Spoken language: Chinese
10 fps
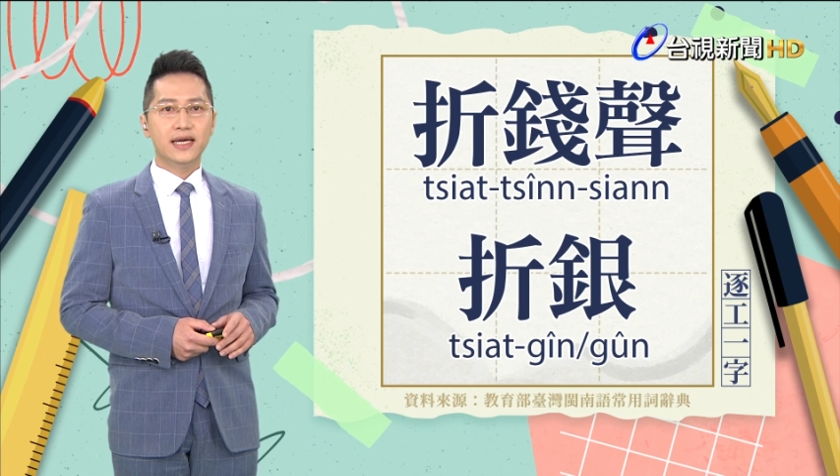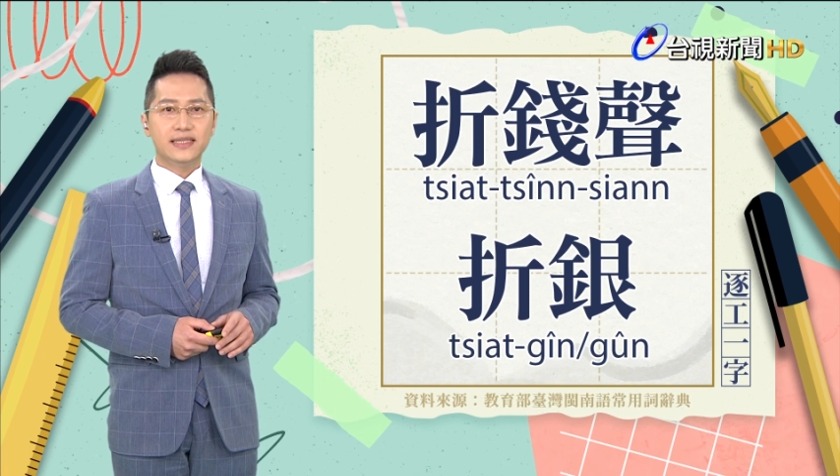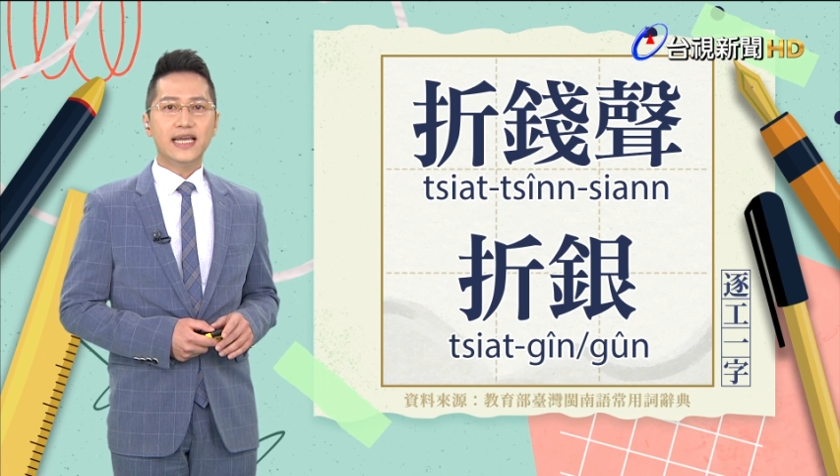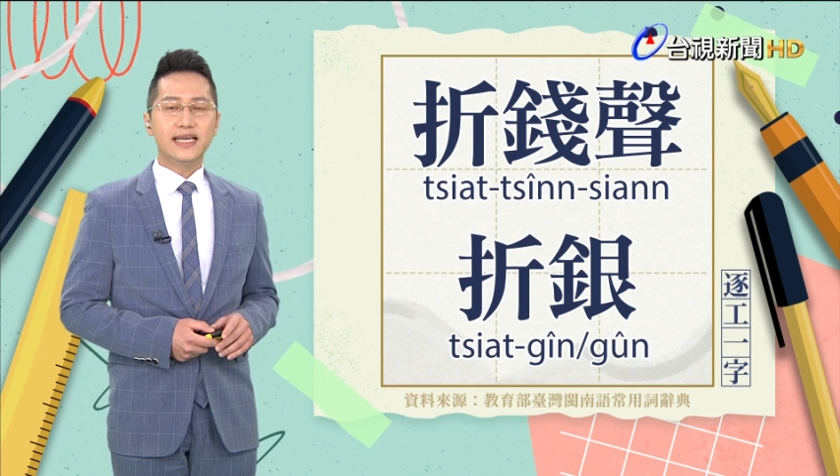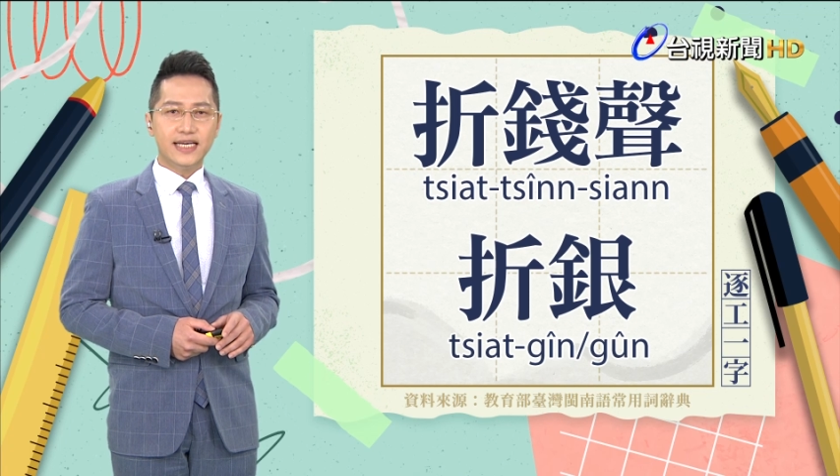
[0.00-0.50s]

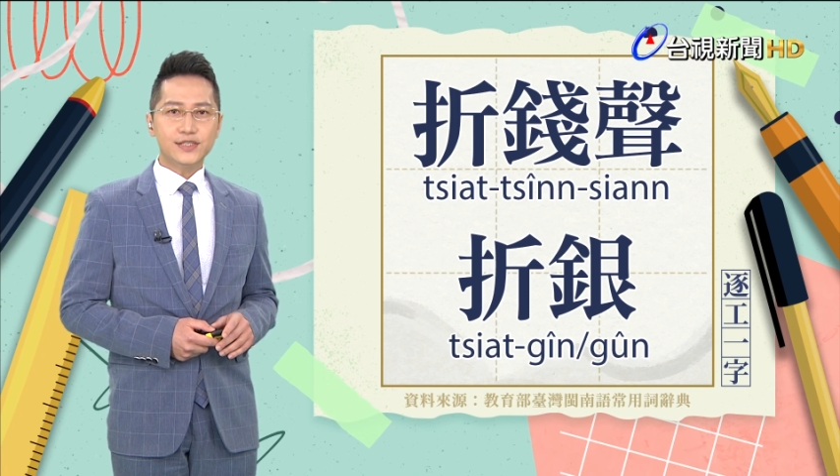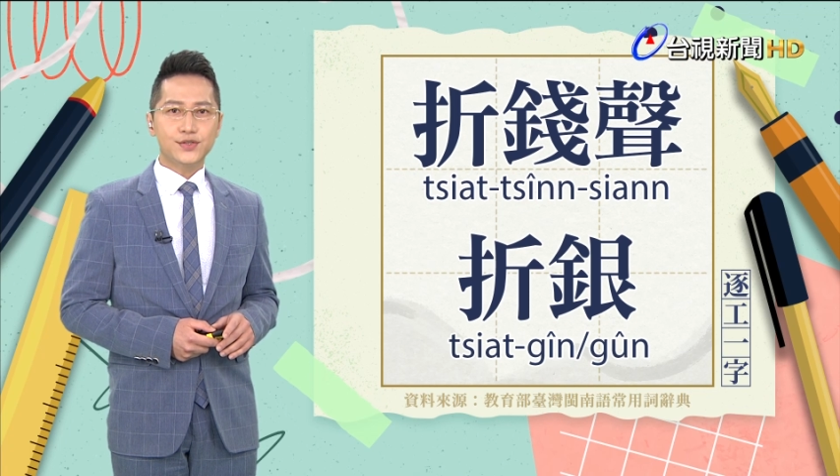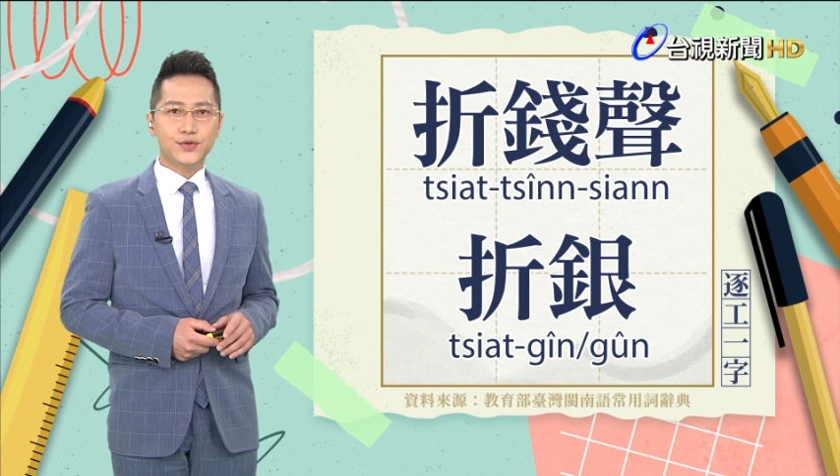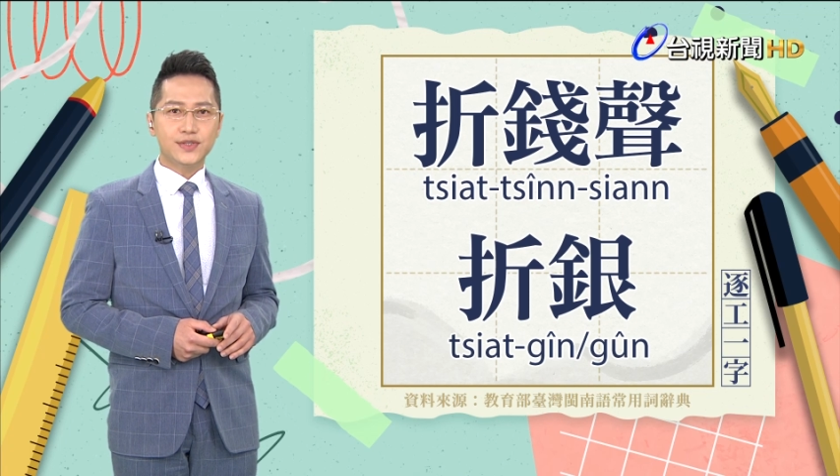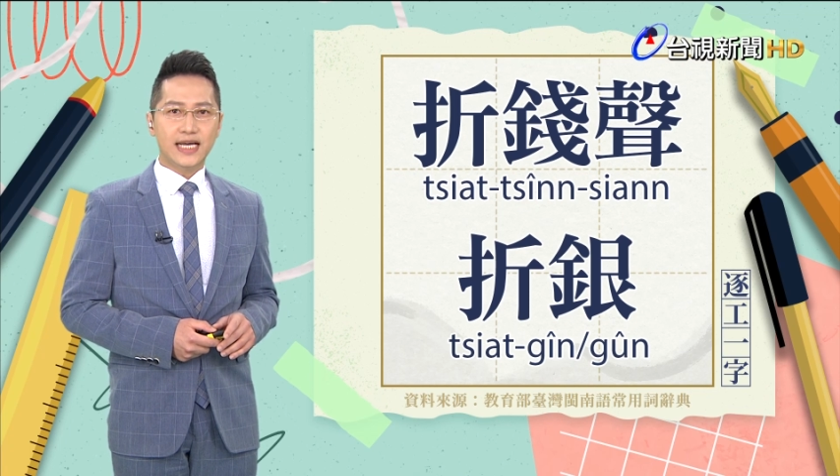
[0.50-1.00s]
第二个
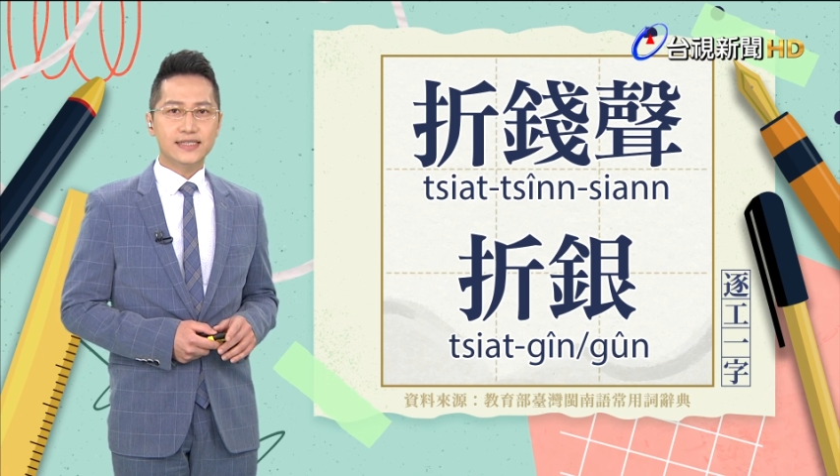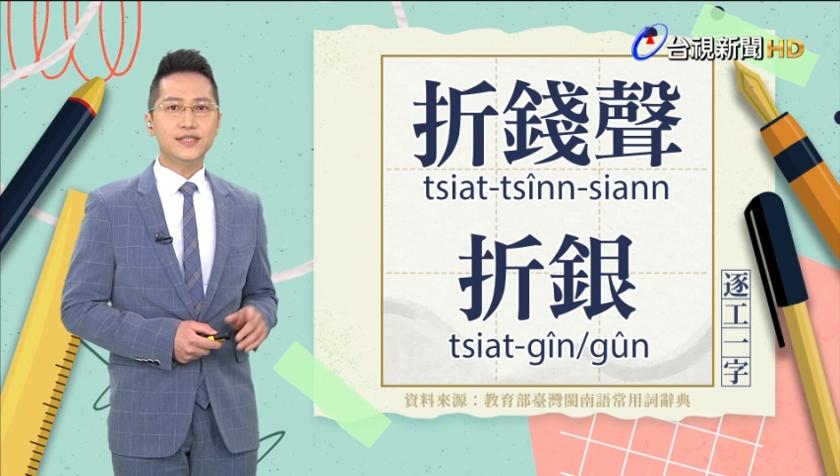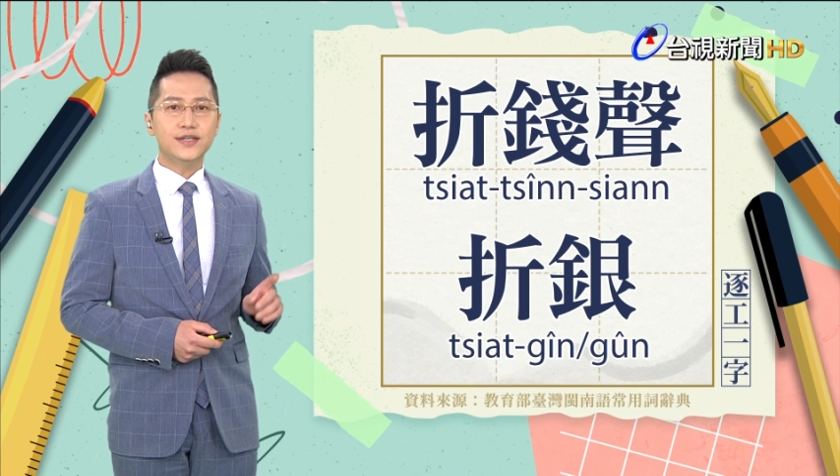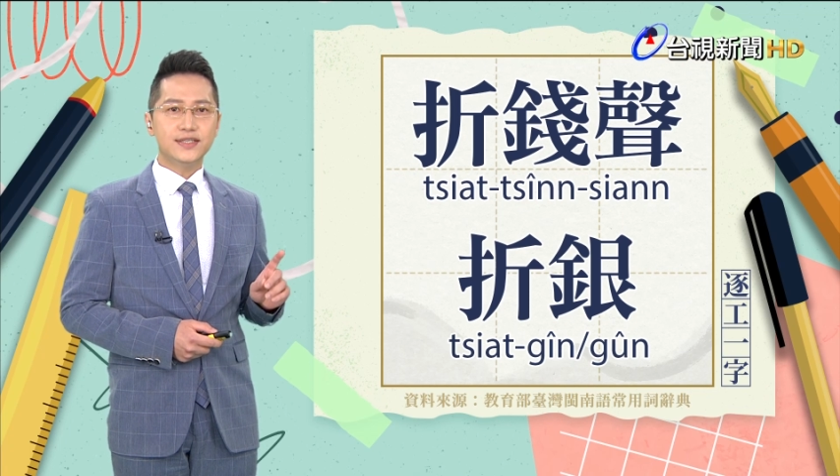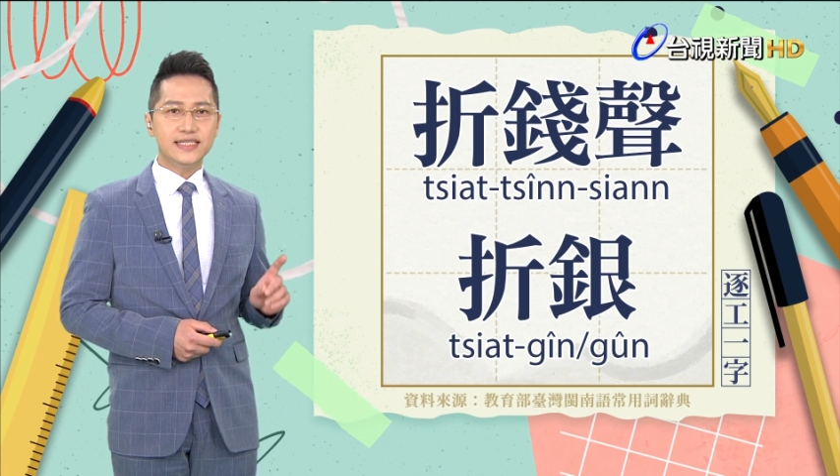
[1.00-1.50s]
词读
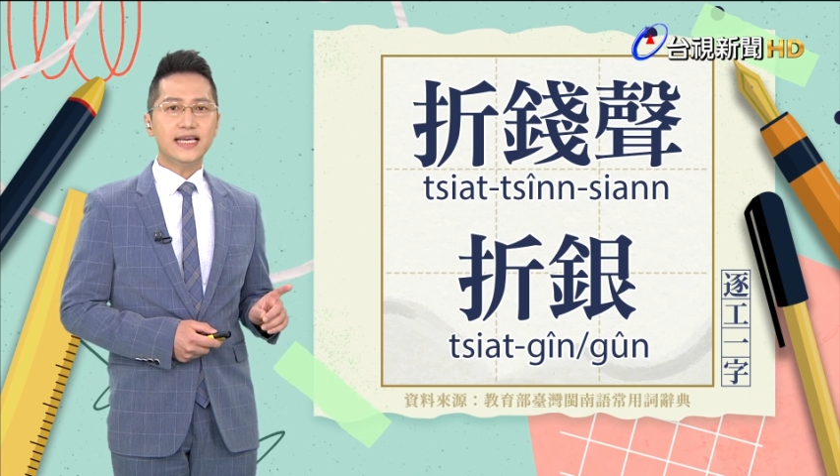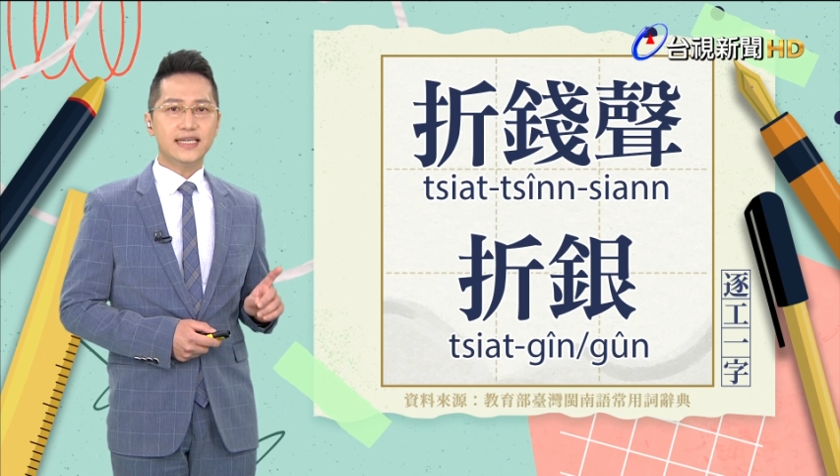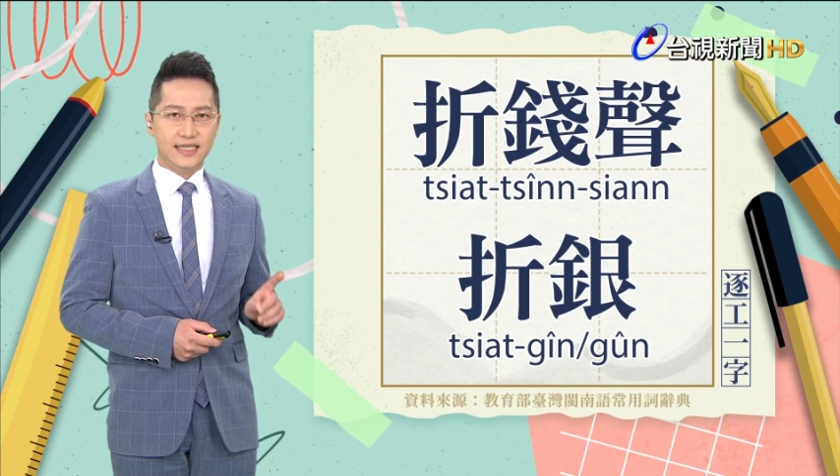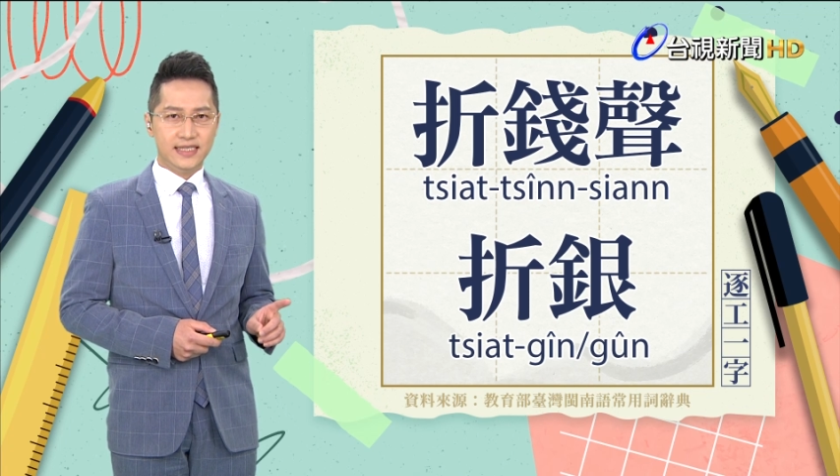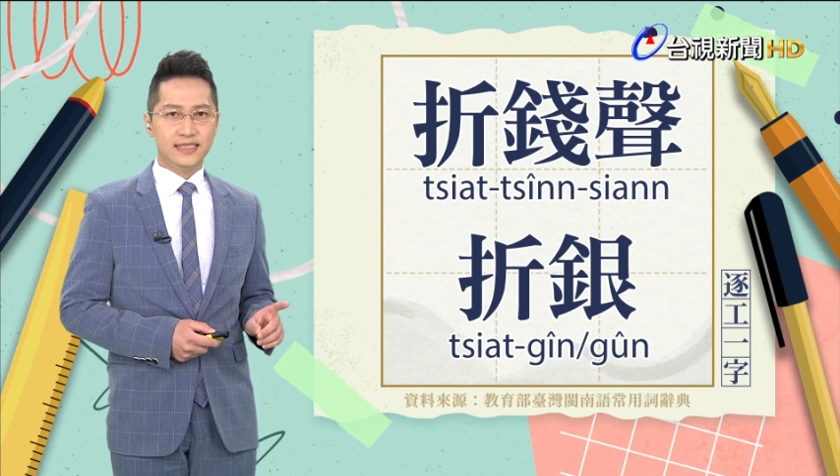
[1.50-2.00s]
作“这
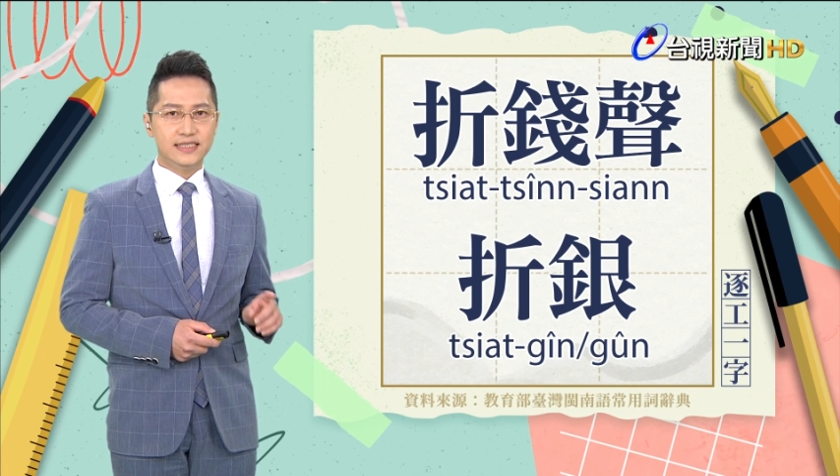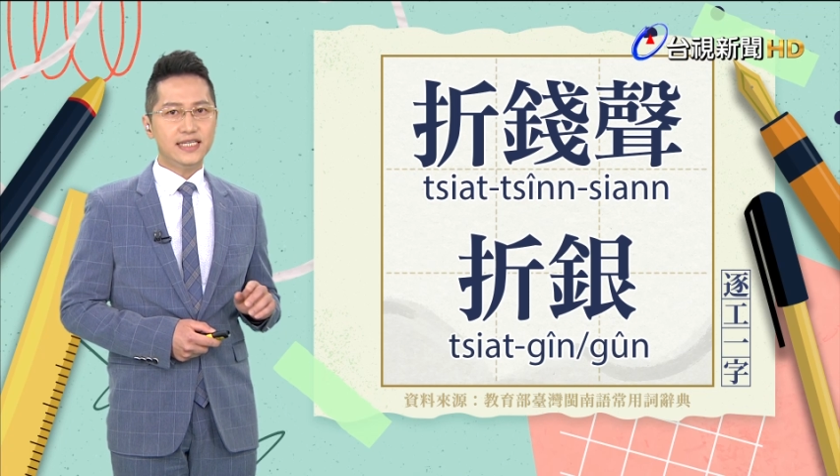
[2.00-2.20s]
银”，